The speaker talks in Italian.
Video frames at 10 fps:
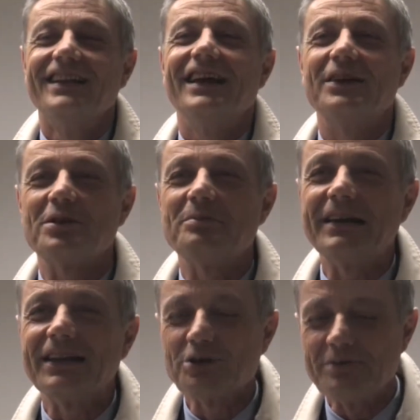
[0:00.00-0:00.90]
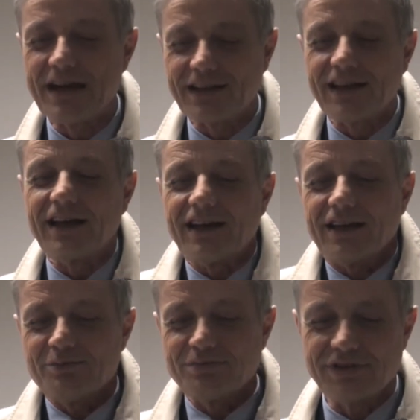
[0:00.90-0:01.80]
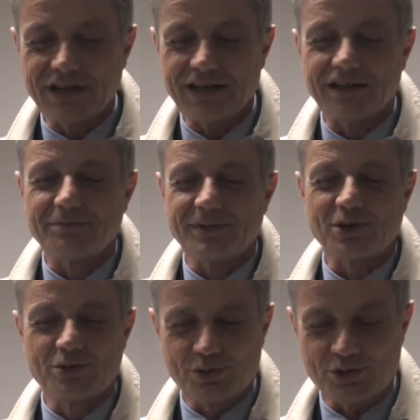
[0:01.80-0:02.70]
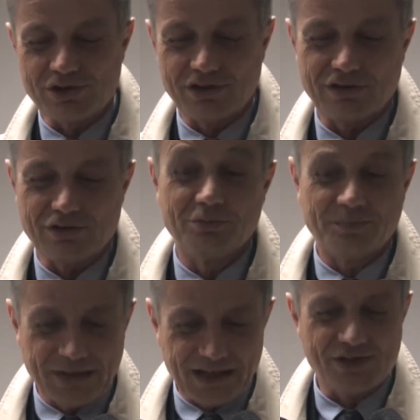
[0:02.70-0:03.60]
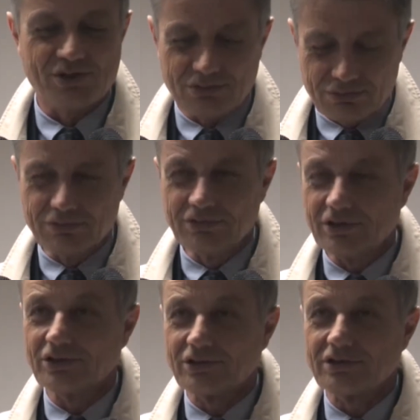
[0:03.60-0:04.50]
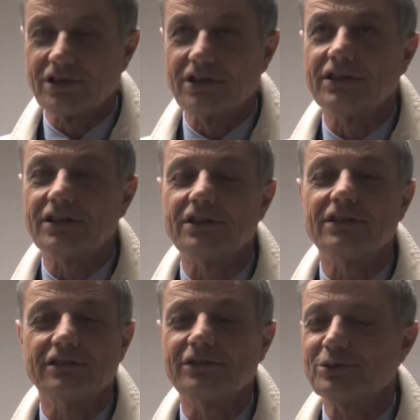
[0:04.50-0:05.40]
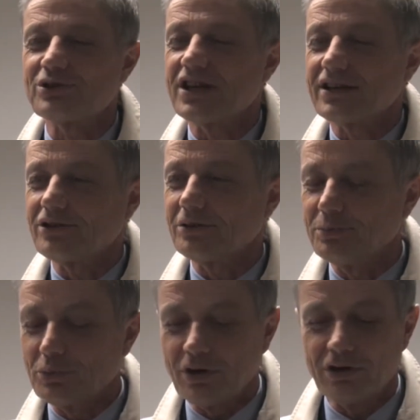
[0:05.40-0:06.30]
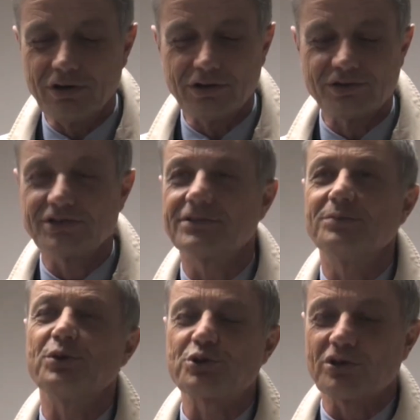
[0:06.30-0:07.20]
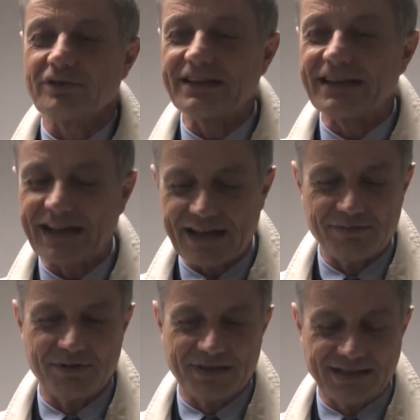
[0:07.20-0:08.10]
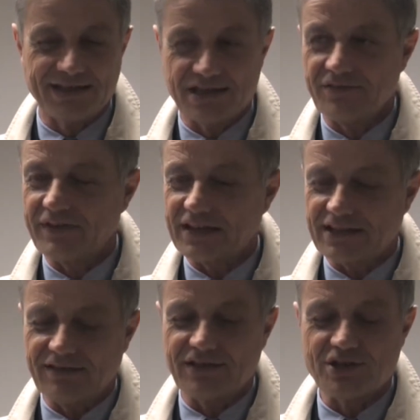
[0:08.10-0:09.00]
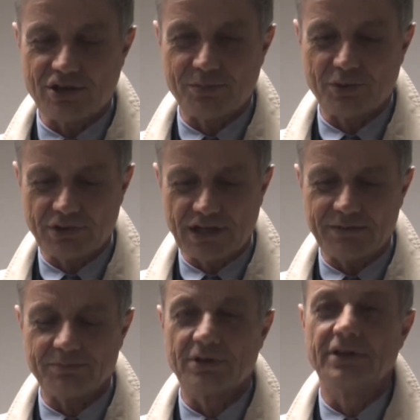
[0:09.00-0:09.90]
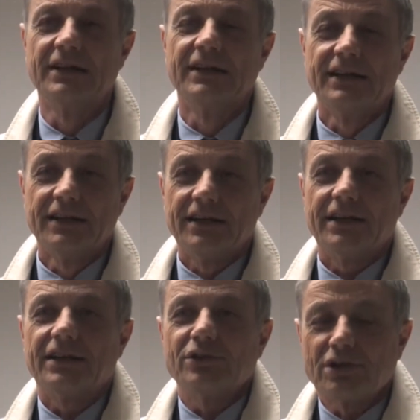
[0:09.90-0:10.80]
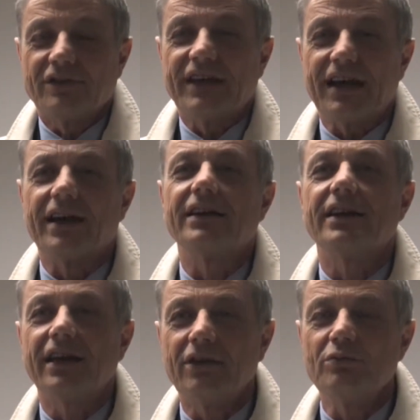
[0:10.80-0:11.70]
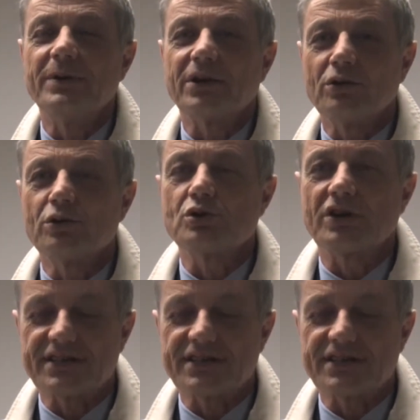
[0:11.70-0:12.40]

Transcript: È una bella domanda, è un eh, percorso complesso, lungo, non, eh, non certo può, si possono vedere cambiamenti significativi nel giro di poco tempo, tuttavia è un percorso che è